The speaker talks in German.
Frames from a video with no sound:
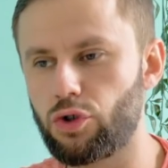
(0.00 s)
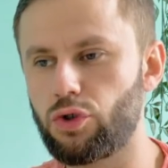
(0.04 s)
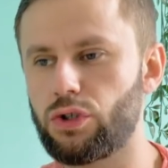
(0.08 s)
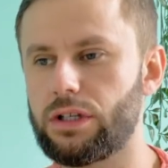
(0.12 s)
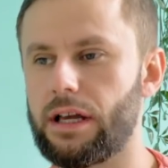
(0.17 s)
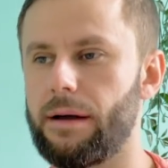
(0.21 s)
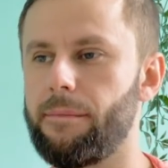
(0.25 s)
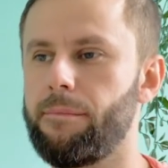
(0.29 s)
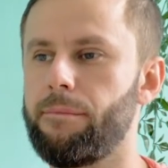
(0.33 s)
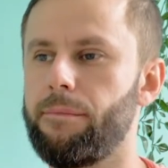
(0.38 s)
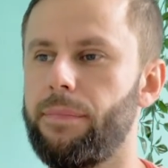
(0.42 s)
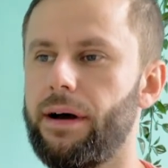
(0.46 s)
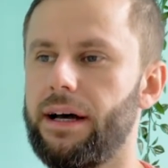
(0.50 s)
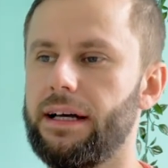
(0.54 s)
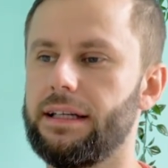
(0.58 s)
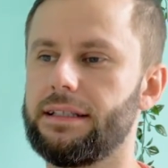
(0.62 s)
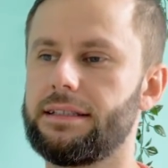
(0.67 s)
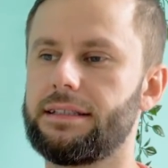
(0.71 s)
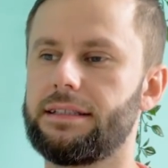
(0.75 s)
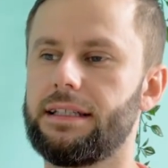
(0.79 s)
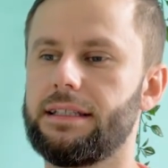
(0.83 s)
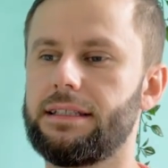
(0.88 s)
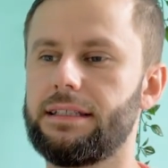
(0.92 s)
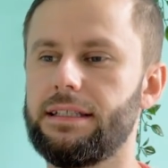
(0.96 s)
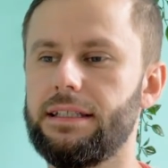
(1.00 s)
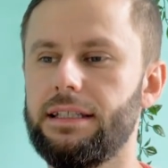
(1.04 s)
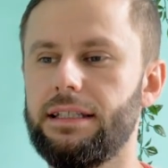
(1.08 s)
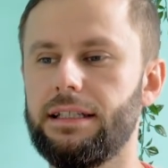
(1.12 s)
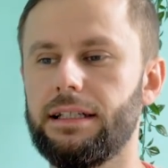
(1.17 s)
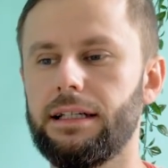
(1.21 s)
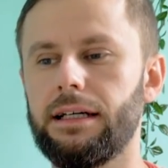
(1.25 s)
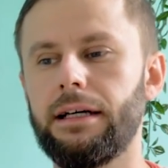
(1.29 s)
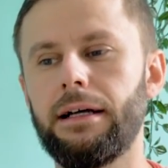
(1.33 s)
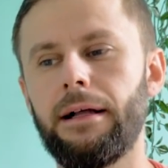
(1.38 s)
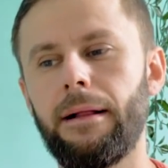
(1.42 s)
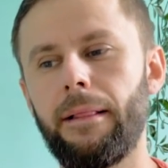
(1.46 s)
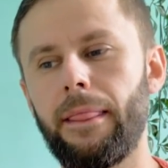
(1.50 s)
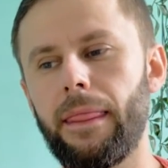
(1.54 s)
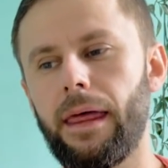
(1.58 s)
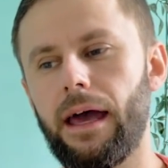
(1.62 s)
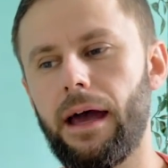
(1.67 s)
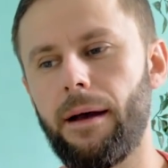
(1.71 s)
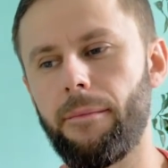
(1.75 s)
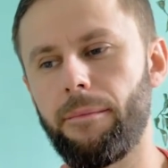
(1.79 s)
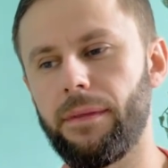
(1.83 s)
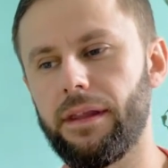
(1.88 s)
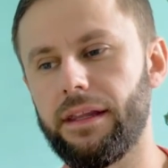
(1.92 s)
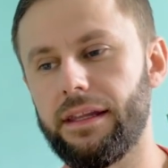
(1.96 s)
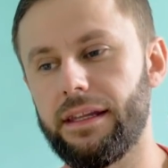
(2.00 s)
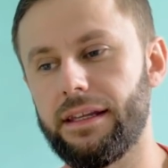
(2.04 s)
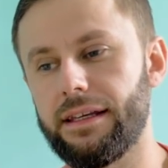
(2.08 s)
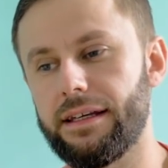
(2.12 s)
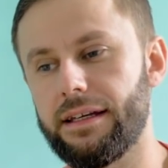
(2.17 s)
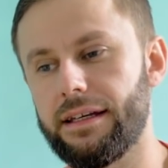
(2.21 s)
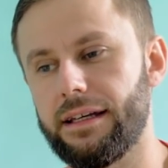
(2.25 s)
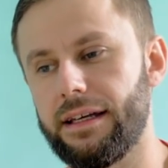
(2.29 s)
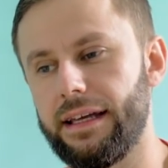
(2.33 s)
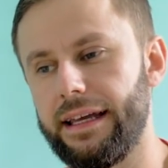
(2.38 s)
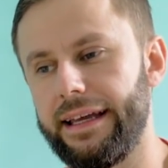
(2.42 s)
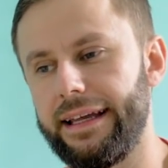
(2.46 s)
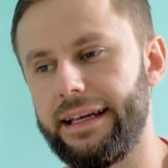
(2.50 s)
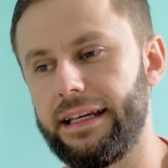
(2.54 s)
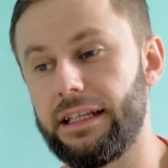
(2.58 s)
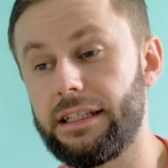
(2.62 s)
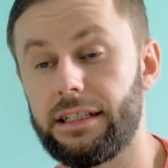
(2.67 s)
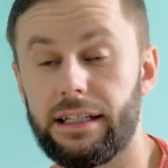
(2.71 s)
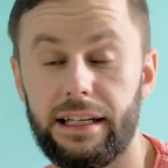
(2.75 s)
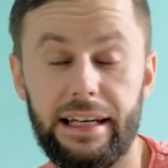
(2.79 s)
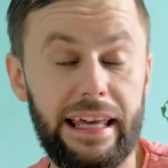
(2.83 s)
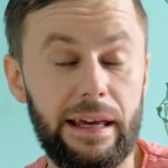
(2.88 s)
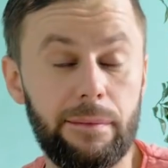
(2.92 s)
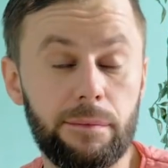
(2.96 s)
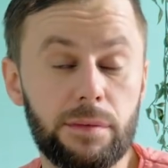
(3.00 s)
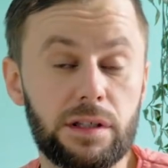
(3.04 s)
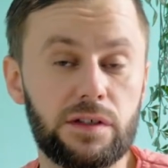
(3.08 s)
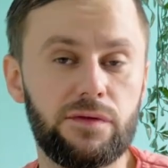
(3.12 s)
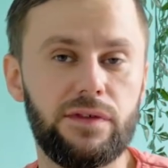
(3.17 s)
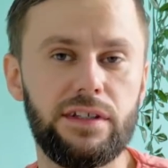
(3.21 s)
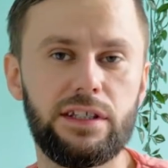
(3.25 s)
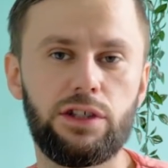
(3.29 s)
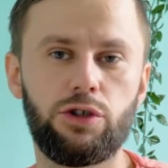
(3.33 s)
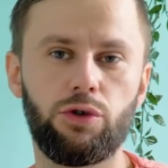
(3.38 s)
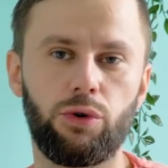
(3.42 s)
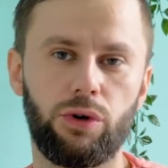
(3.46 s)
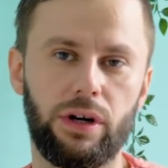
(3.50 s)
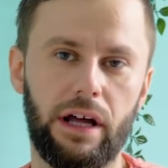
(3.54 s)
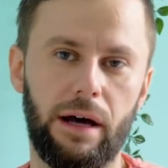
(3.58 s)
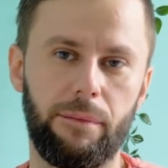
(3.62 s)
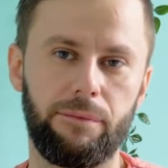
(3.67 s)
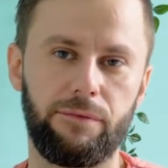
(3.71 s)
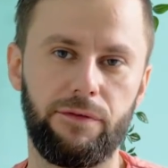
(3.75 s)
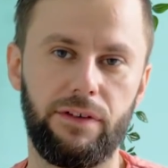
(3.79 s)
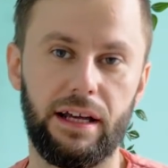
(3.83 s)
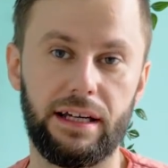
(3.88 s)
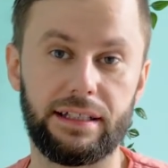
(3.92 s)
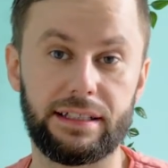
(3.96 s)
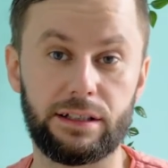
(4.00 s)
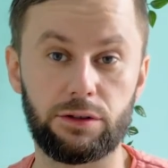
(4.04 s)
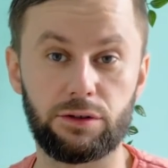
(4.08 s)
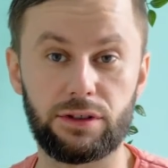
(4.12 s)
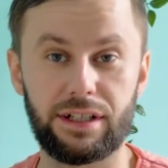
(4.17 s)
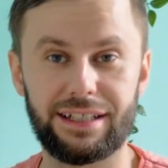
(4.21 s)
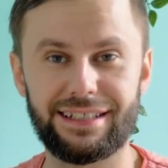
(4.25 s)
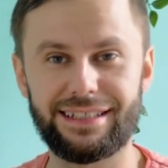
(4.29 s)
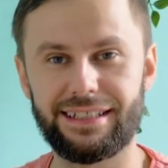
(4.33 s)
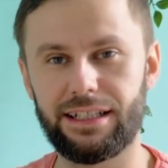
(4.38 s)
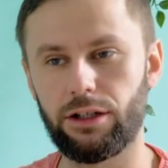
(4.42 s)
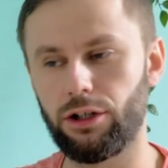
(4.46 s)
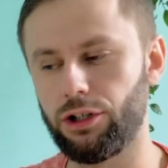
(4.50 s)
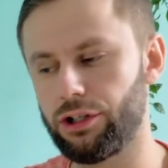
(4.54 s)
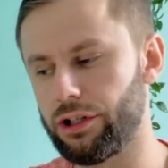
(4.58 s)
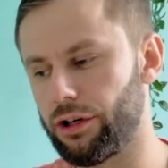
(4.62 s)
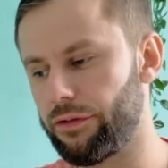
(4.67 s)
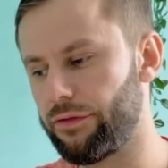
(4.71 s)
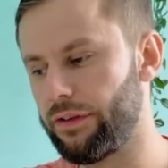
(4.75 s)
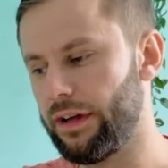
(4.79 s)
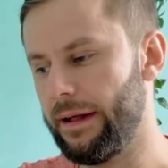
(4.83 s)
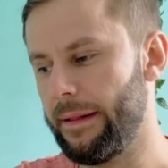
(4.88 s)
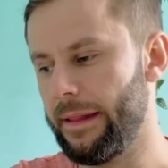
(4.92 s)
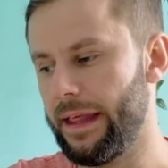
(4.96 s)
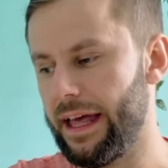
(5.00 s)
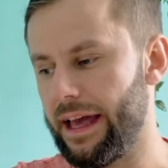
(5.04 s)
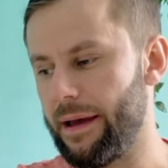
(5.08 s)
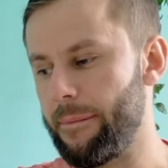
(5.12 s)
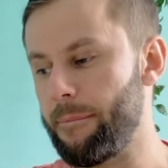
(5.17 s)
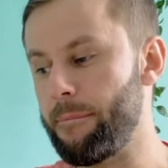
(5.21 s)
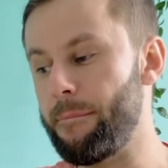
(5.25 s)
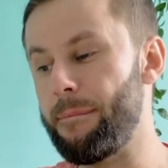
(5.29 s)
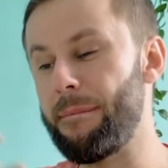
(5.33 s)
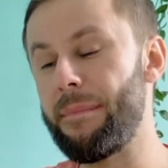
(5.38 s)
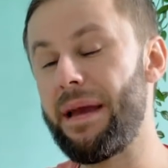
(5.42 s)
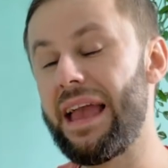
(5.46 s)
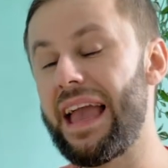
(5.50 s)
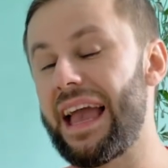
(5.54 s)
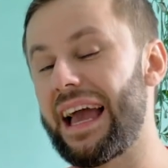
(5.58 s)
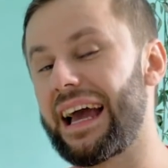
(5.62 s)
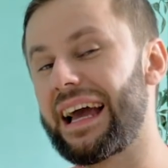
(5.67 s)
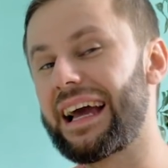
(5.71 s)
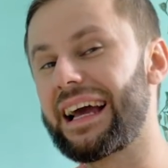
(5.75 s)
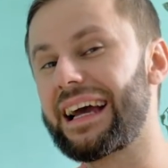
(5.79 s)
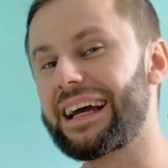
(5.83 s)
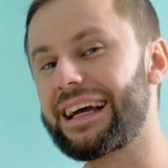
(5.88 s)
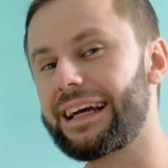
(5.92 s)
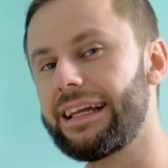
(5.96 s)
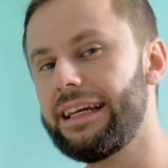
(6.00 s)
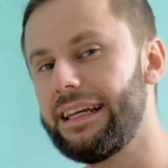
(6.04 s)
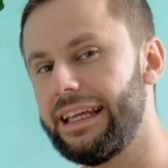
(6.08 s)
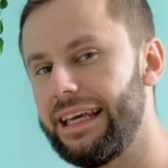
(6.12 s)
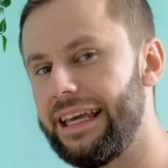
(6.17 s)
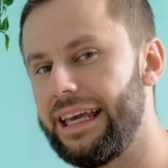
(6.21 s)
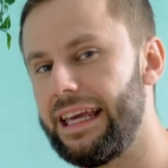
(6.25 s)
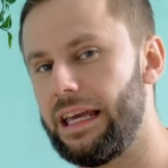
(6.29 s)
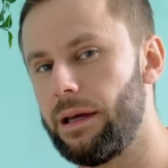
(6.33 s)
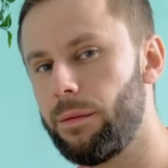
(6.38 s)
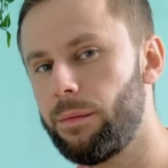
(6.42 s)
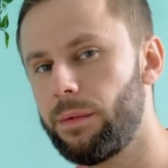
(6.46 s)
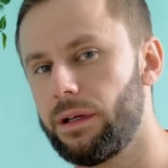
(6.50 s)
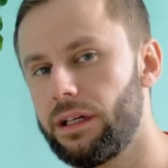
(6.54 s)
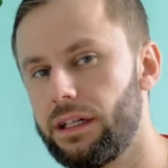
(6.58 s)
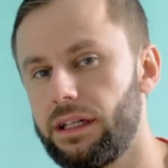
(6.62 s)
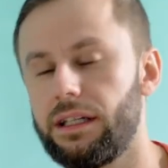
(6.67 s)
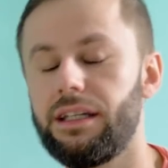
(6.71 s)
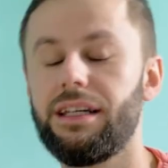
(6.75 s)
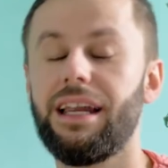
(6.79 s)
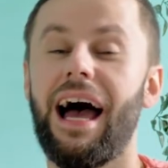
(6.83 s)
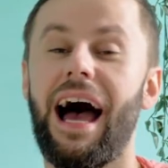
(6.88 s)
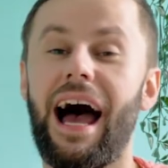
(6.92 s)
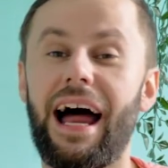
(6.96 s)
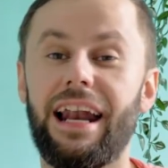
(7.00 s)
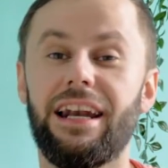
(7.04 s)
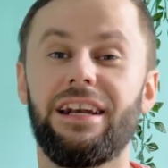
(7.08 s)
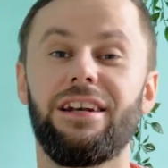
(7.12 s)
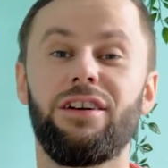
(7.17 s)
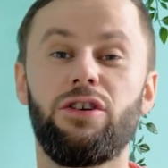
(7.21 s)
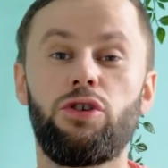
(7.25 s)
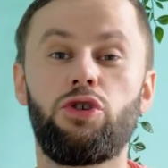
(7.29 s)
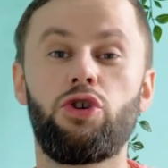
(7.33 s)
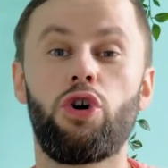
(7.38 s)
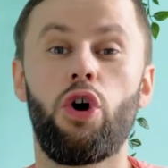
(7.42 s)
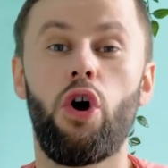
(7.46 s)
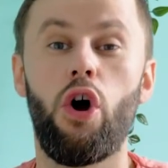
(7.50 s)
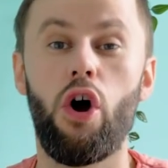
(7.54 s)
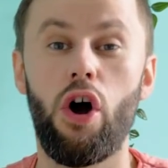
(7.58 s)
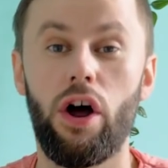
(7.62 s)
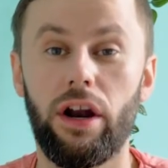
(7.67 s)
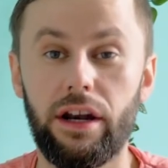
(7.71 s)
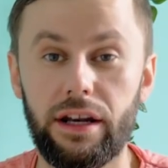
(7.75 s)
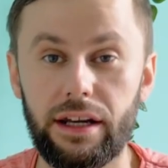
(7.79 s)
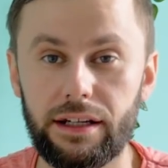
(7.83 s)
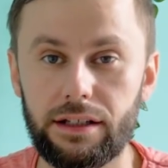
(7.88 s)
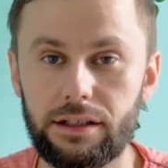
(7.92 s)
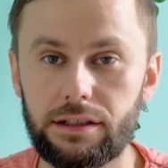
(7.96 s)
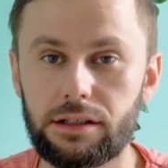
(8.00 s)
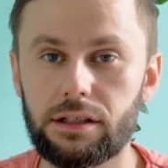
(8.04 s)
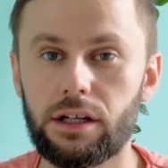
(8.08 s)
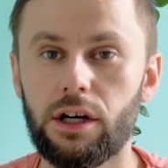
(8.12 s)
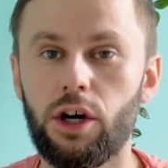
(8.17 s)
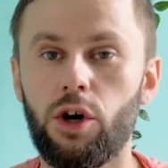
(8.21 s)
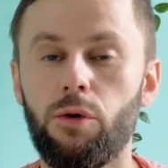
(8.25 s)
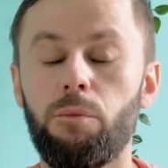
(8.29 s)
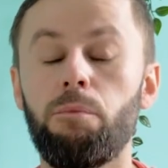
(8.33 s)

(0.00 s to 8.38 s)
zusammenpasst, dass ihr ähm, eine ähnliche Lebensvision habt vielleicht, also dass ihr euch auf mehreren Ebenen anturnend,